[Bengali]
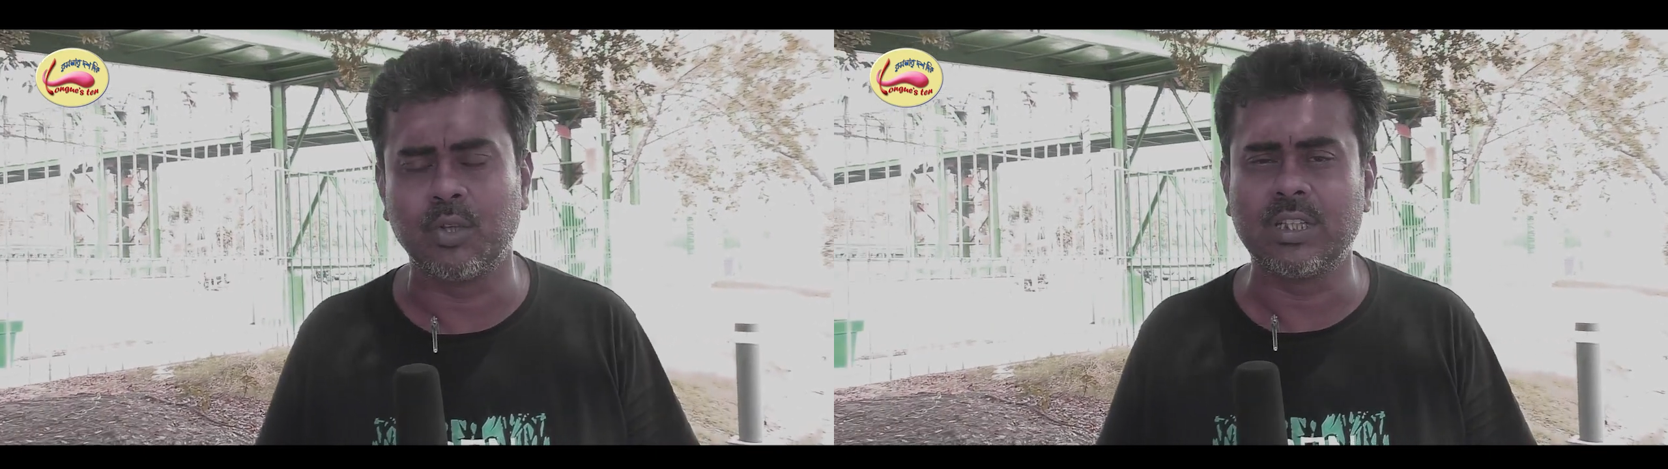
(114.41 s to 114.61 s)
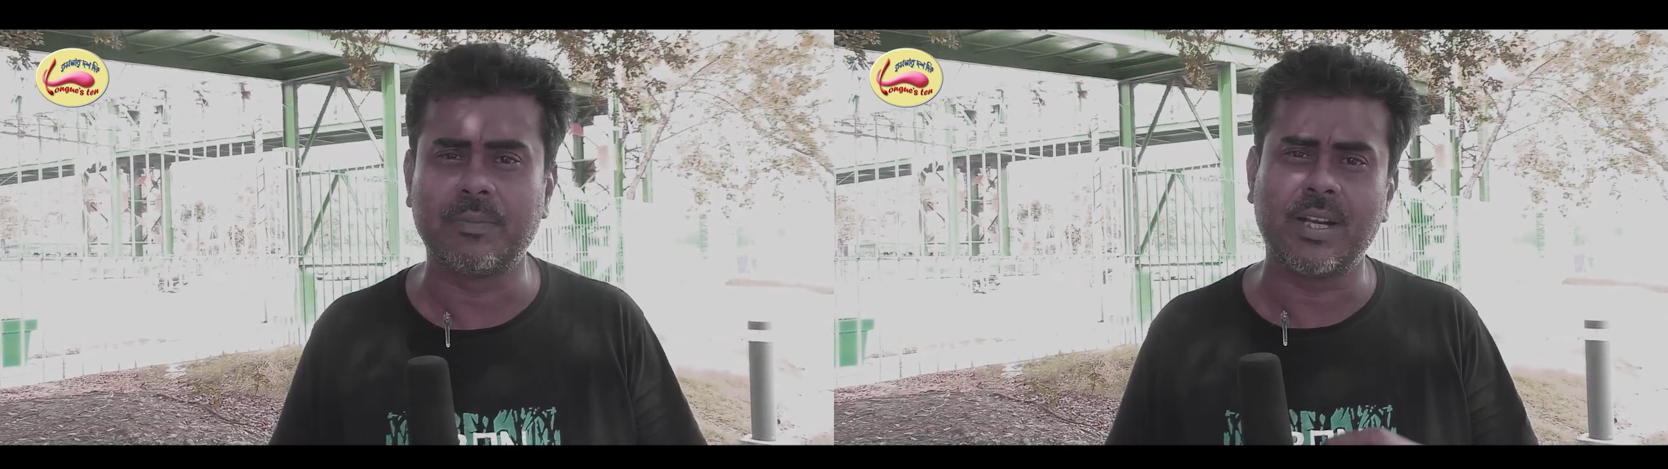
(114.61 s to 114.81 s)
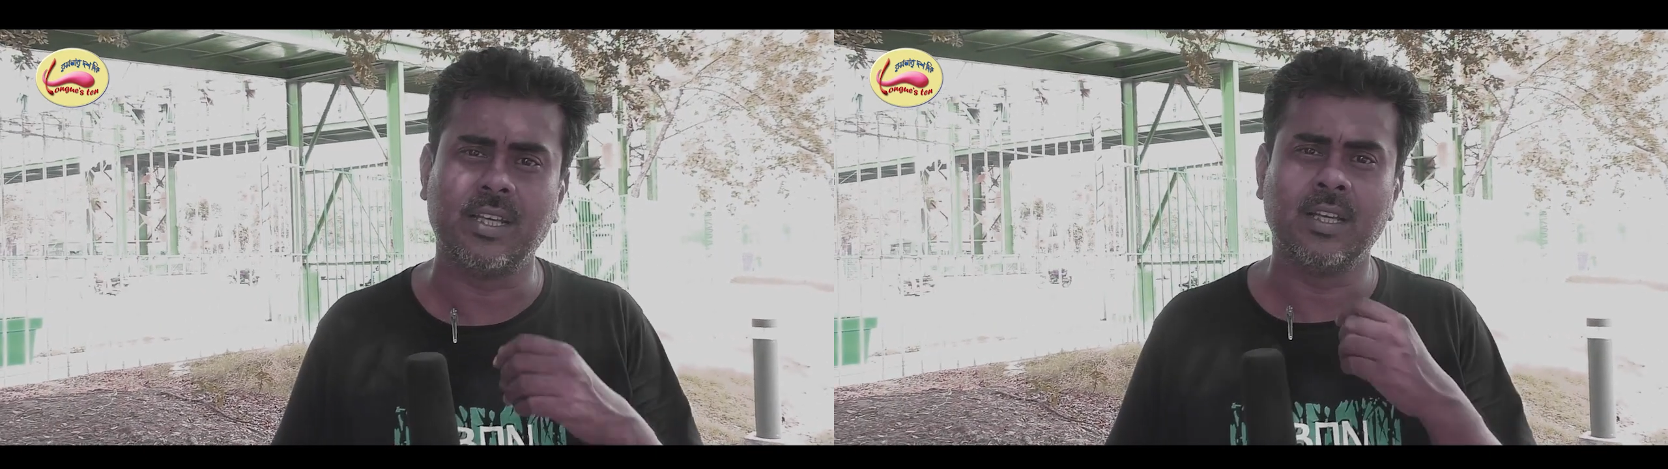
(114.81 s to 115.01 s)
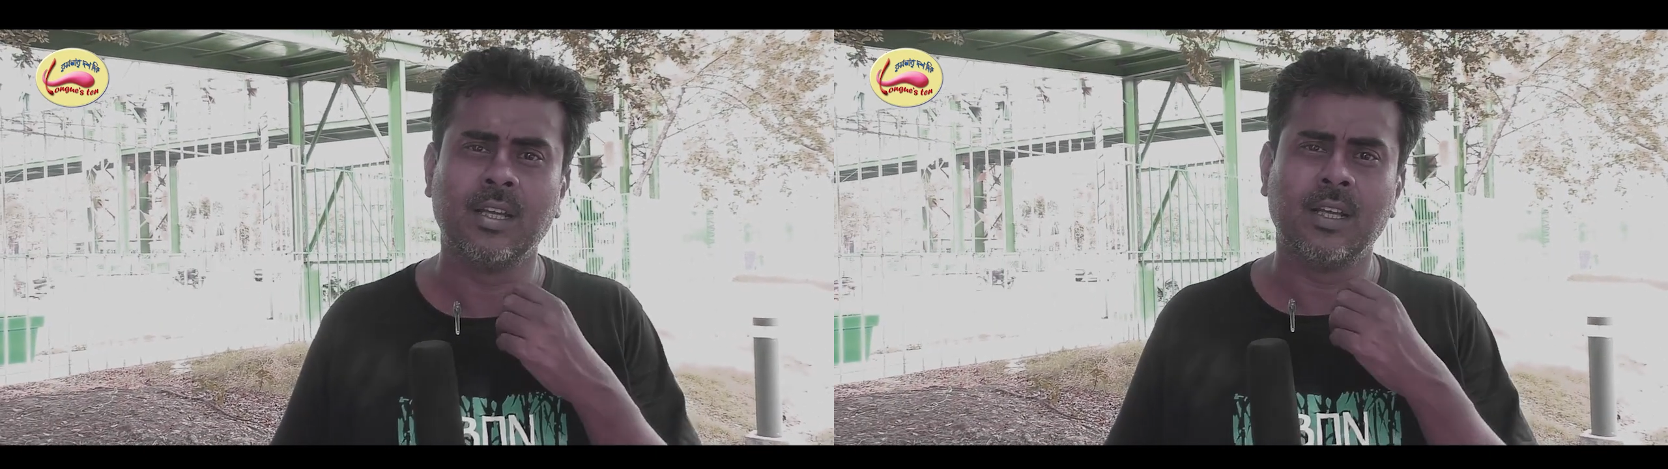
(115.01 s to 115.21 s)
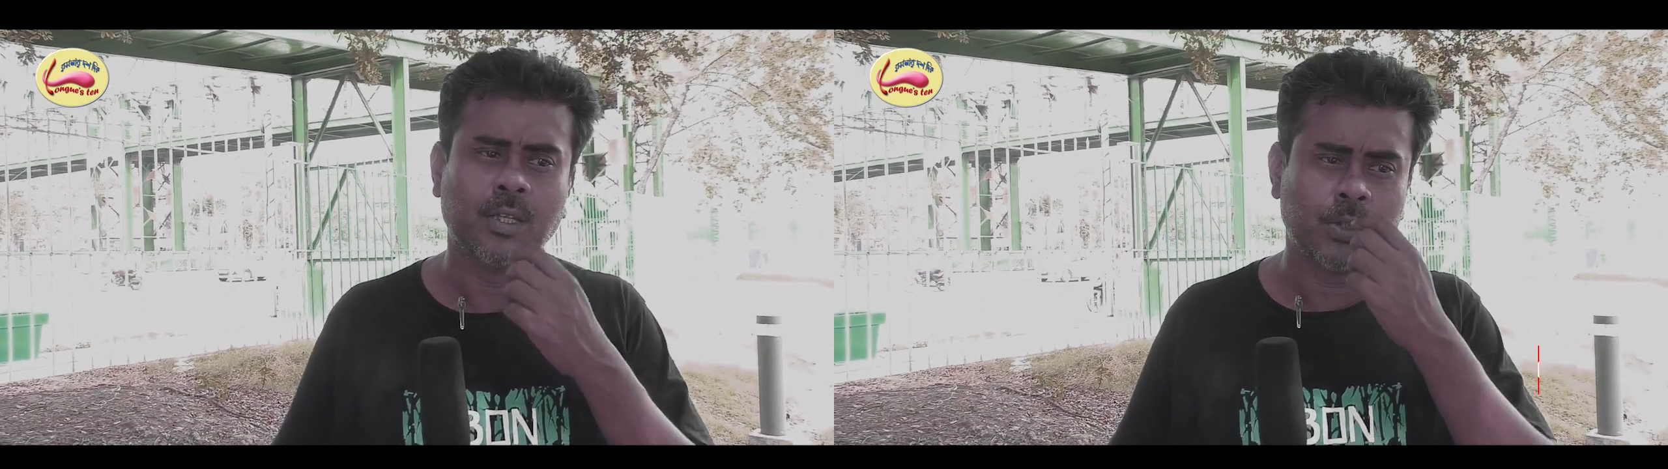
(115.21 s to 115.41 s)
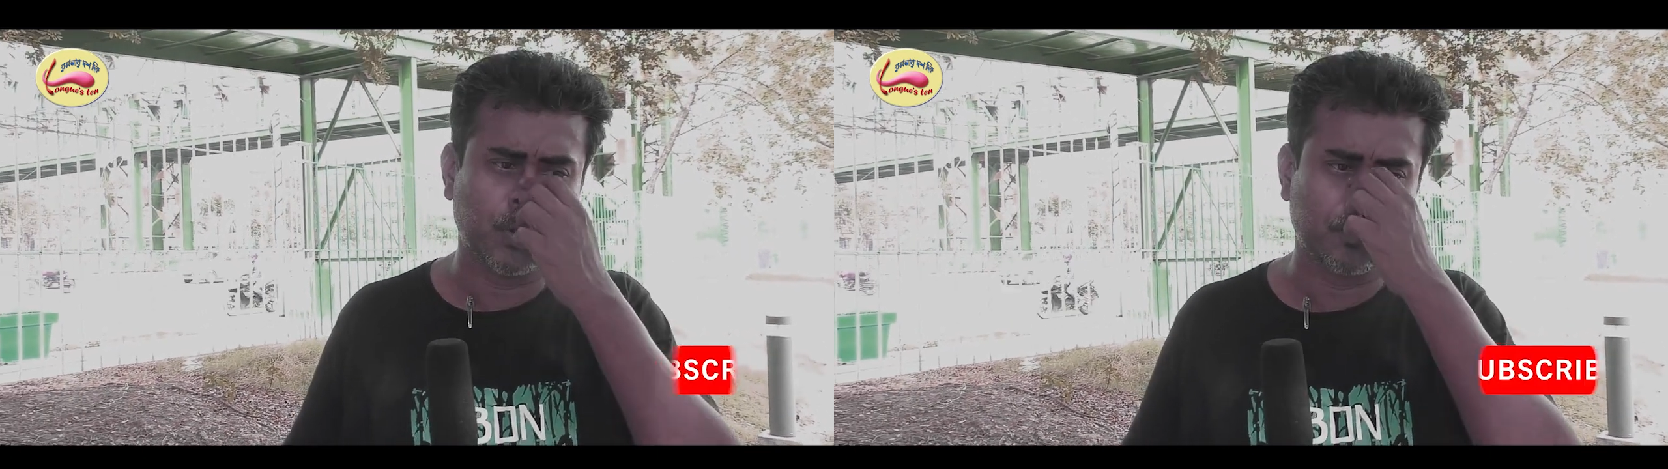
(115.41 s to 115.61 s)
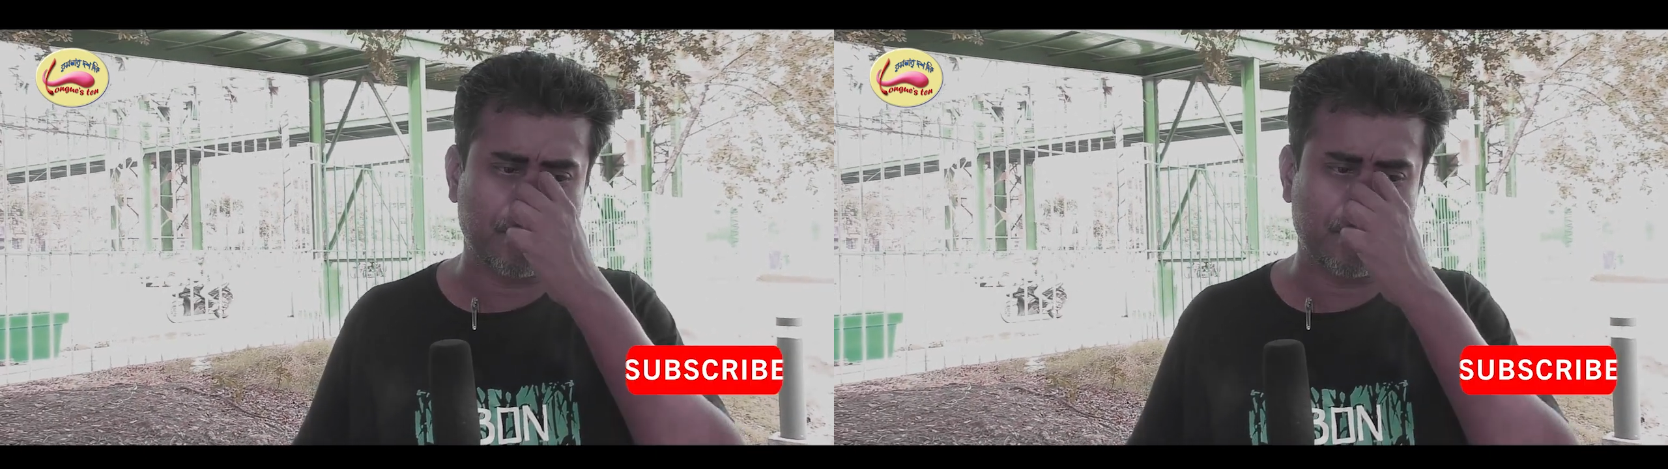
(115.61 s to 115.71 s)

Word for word: বলতে পারি তো